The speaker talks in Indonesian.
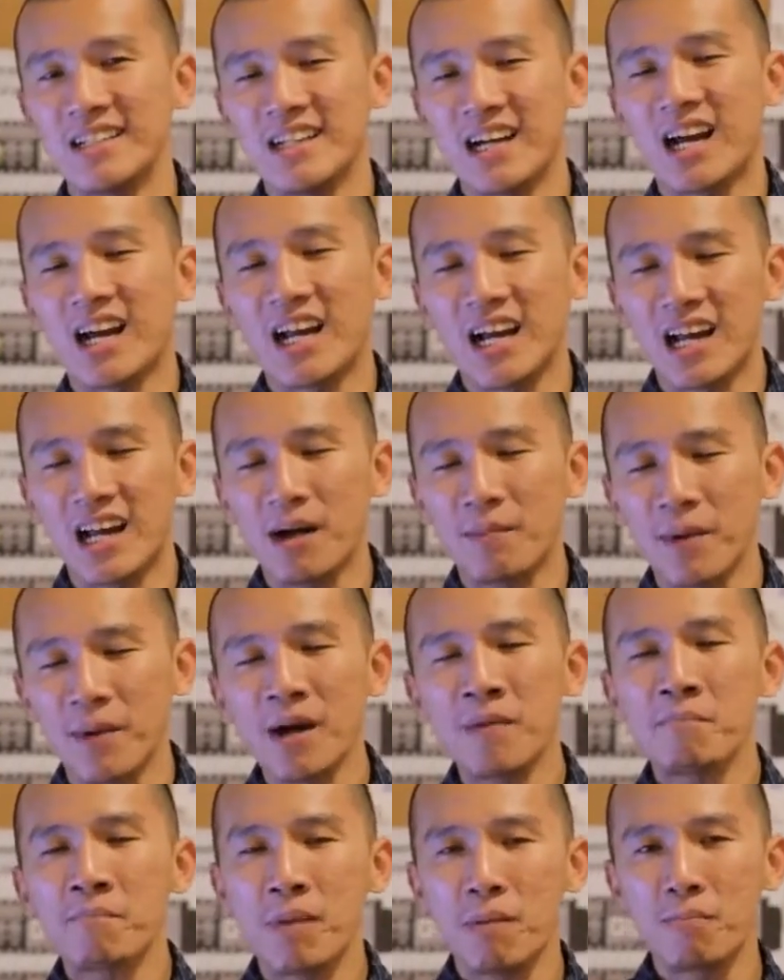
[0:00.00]
Karena
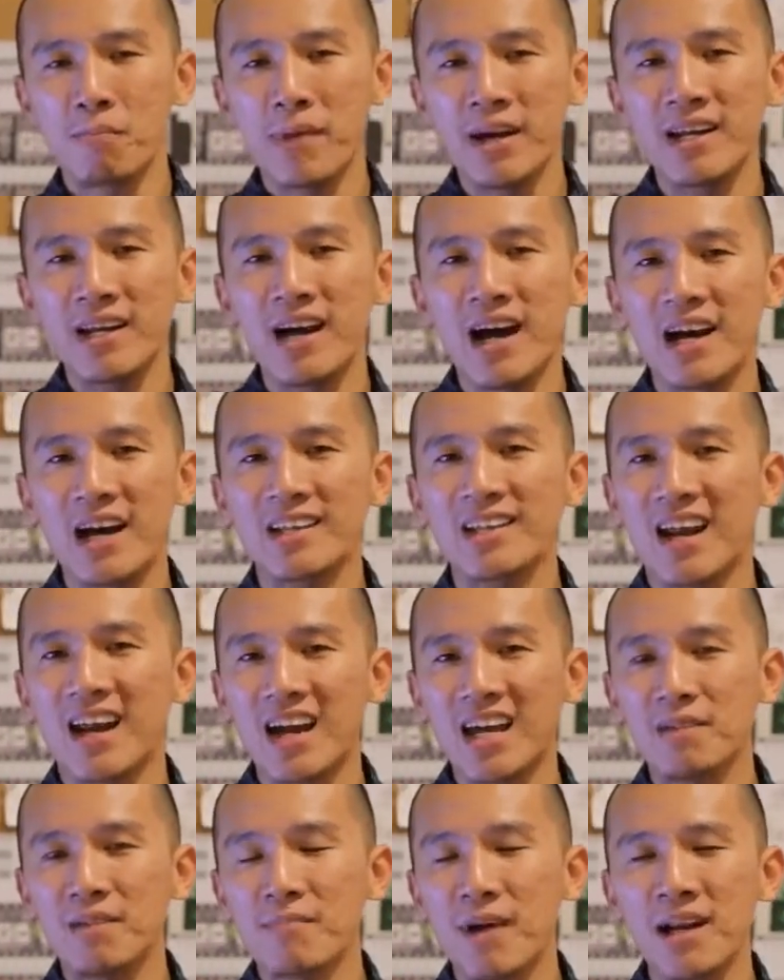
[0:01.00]
kenapa? Pembeda
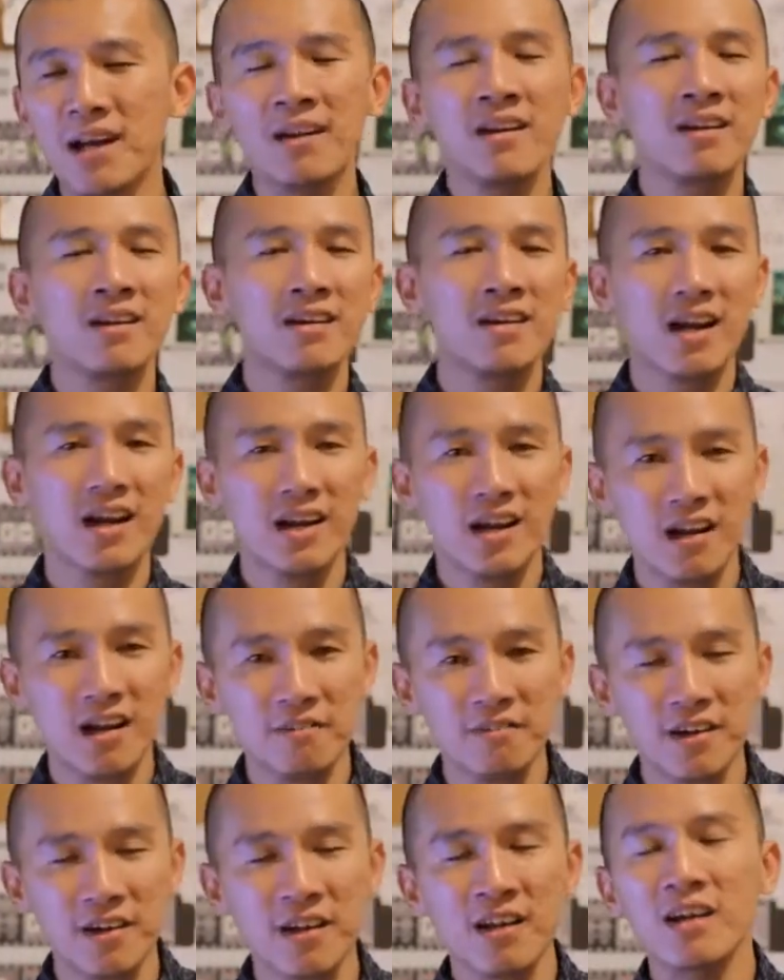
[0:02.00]
antara iman dan
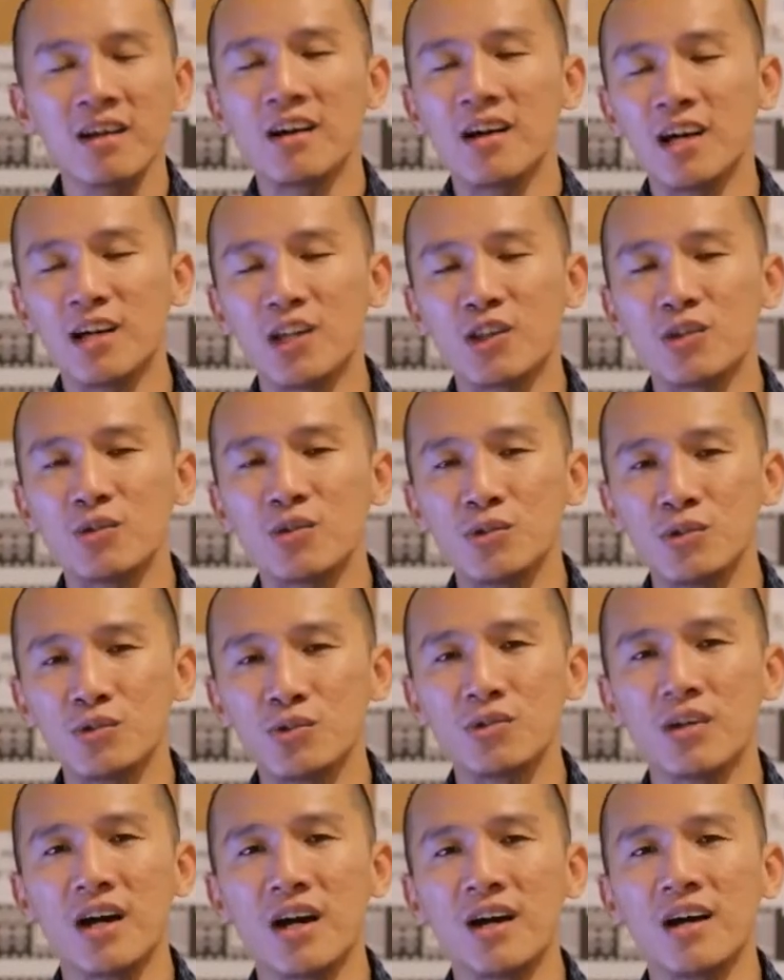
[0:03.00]
kafir itu
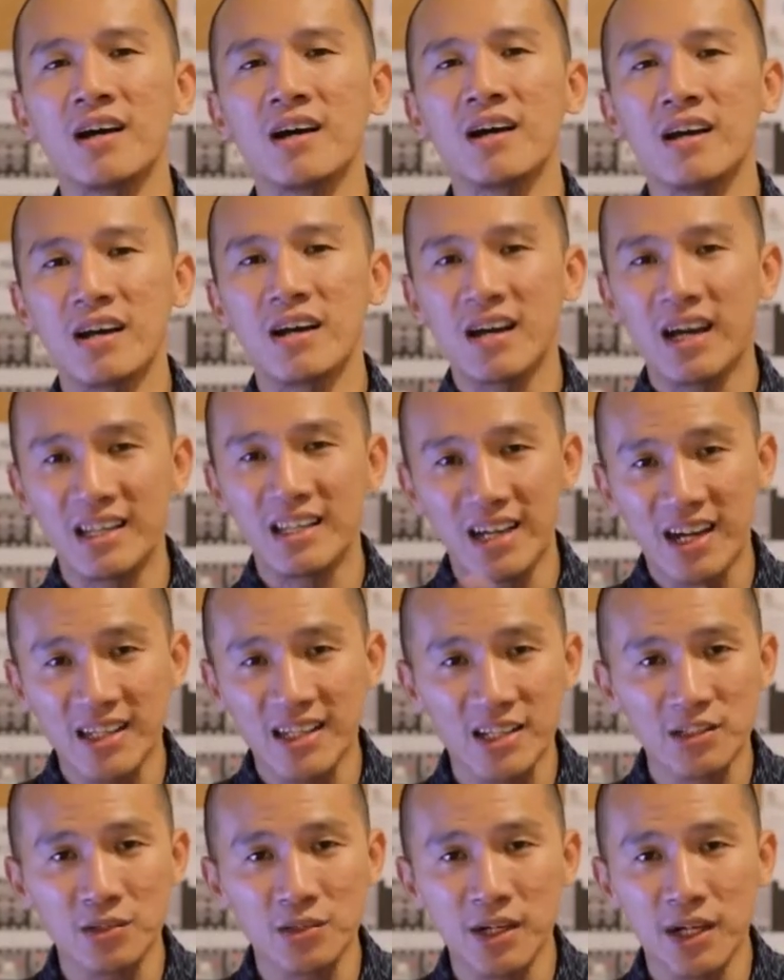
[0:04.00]
juga
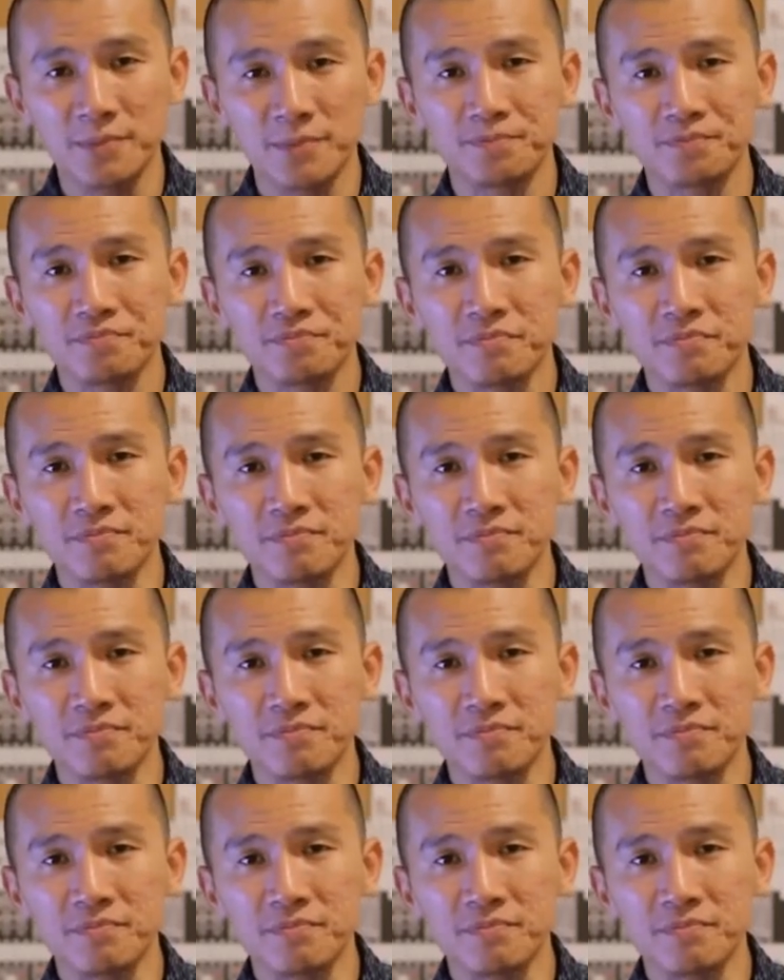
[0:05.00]
kata-kata juga.